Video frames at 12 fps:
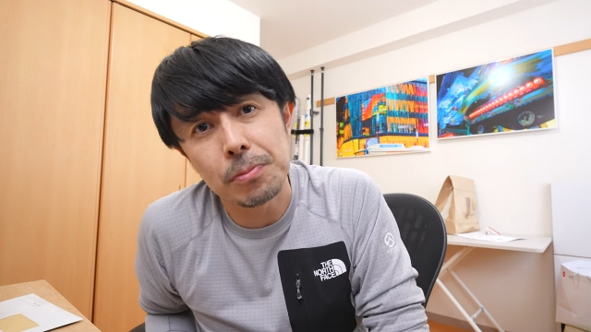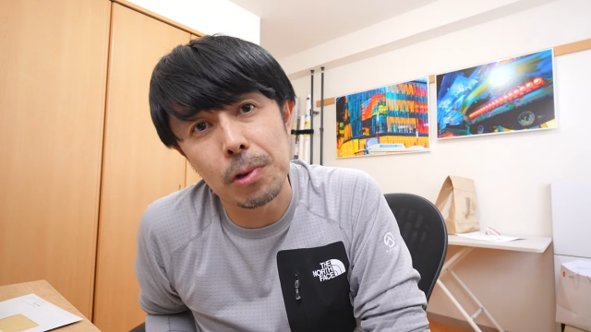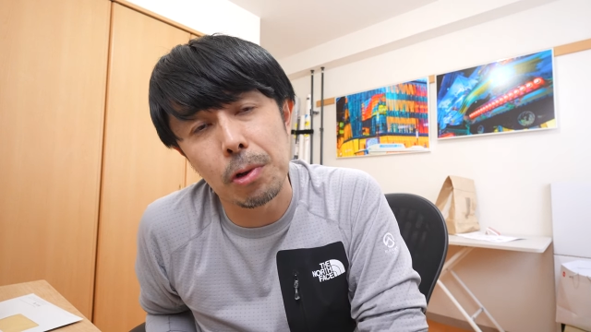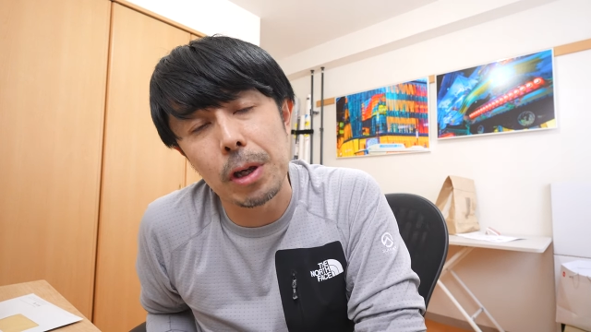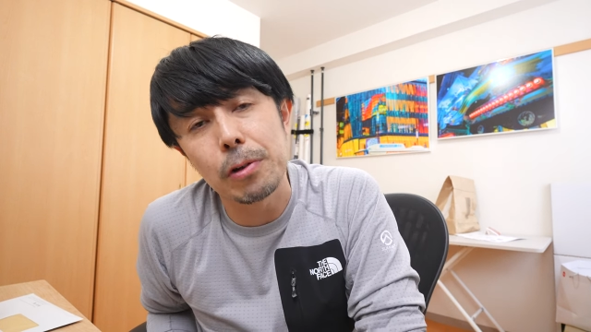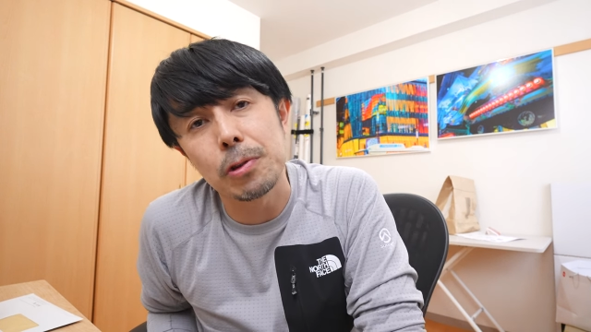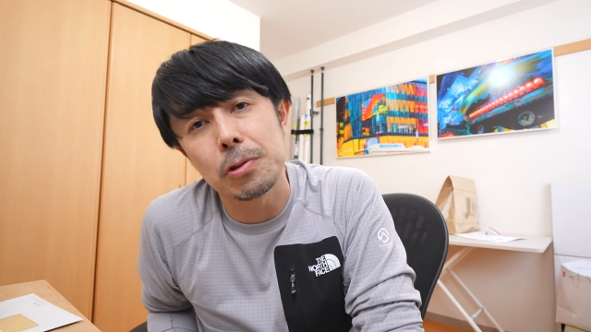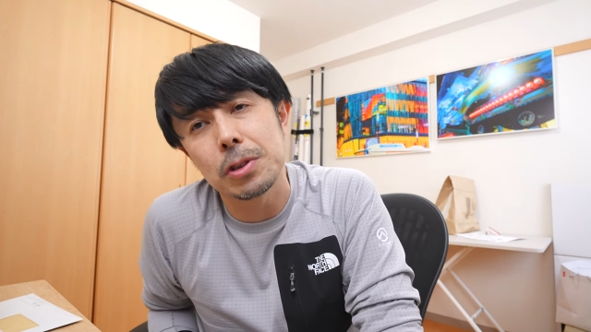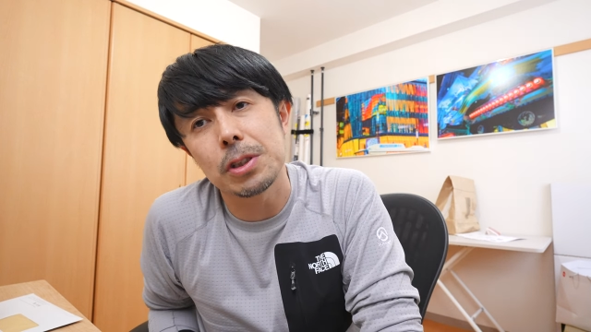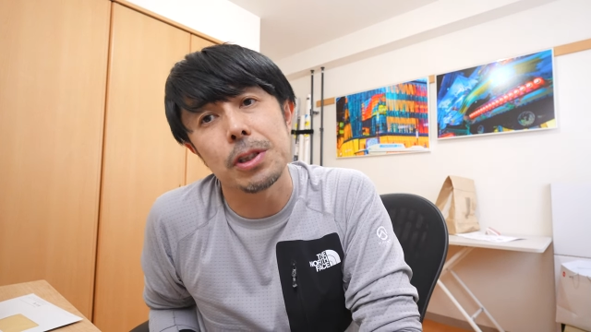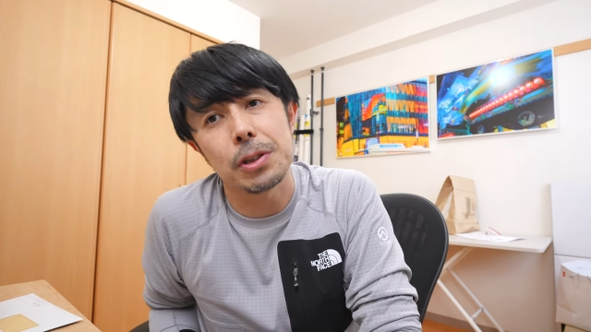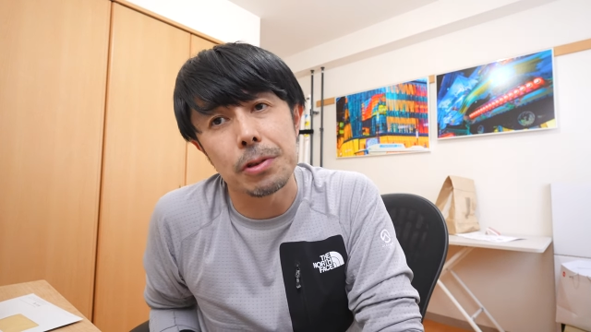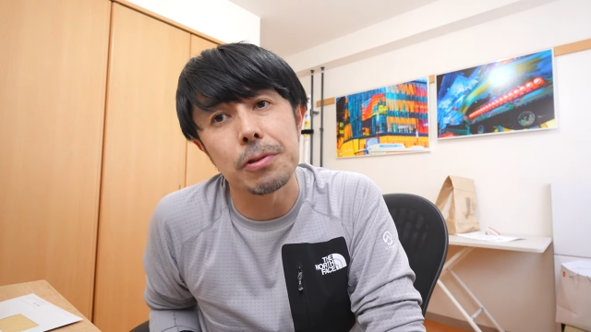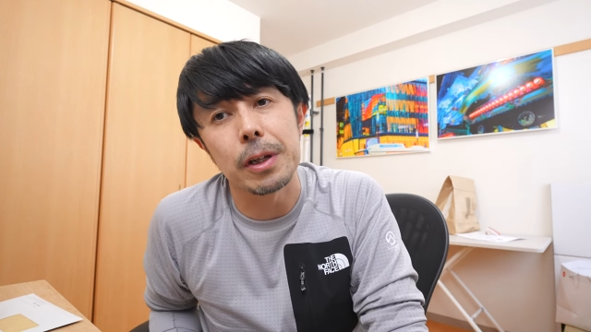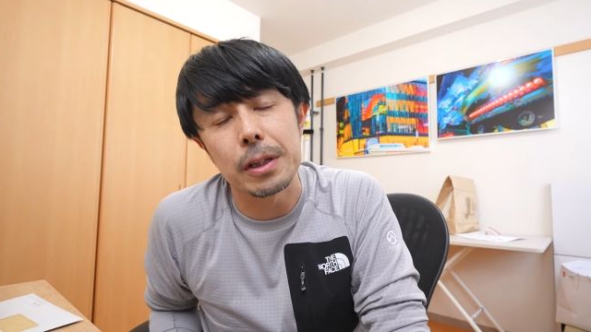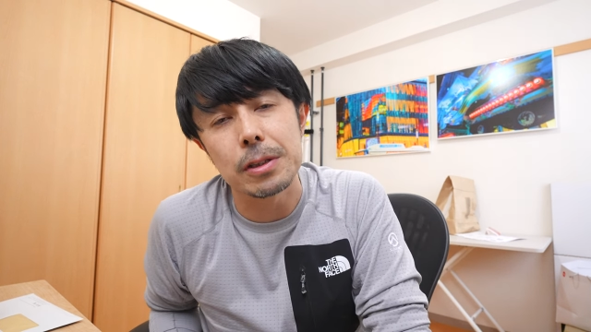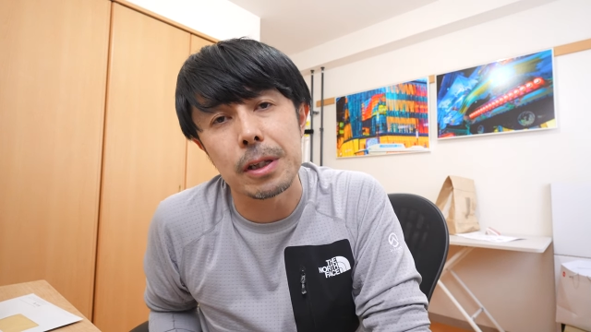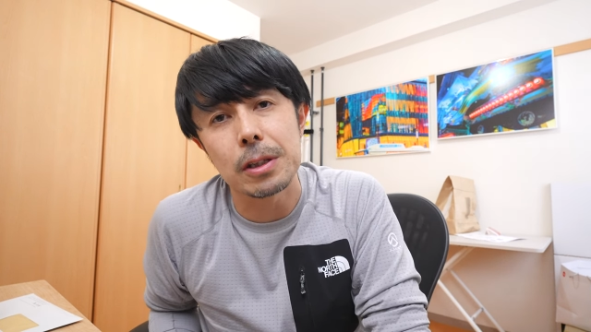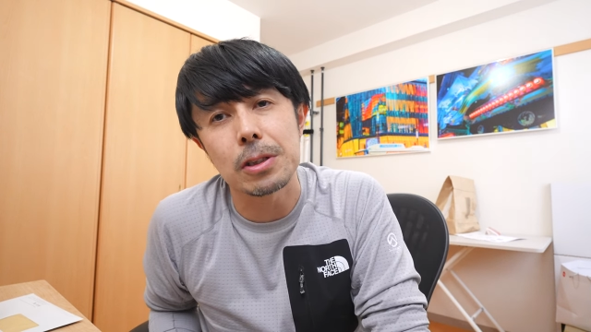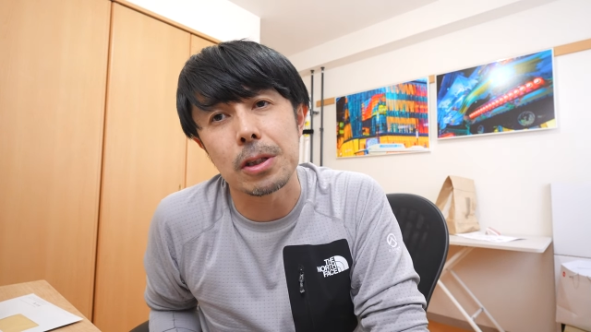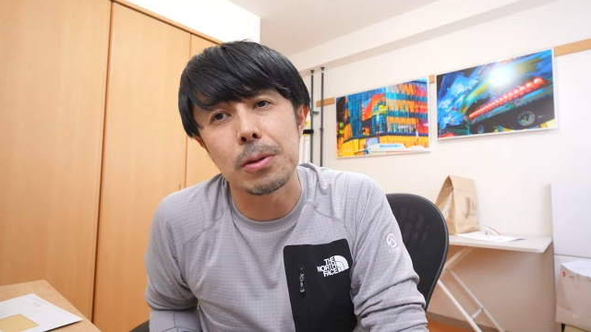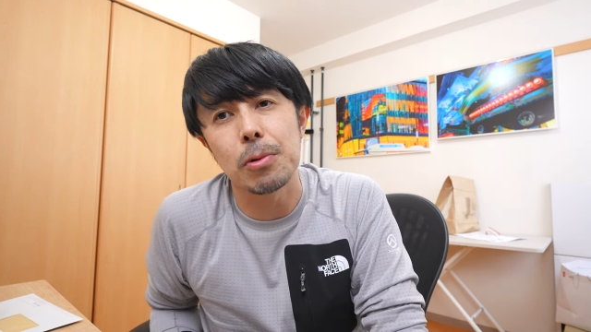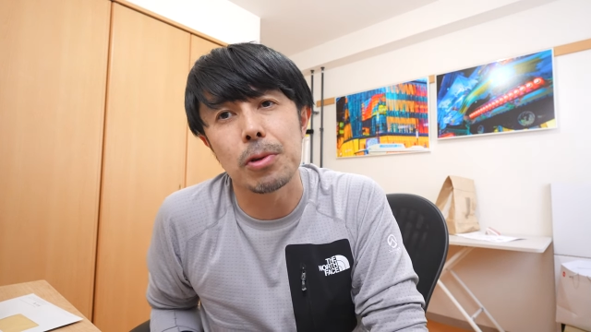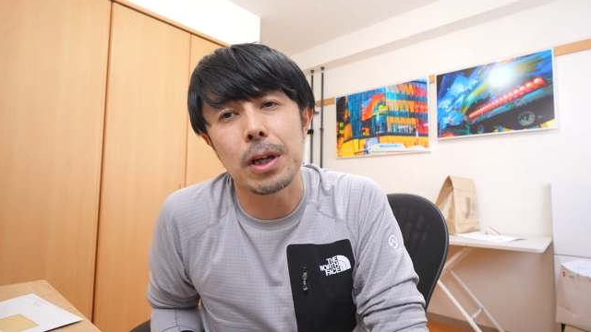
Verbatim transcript: の F4G っていうレンズなんですけども、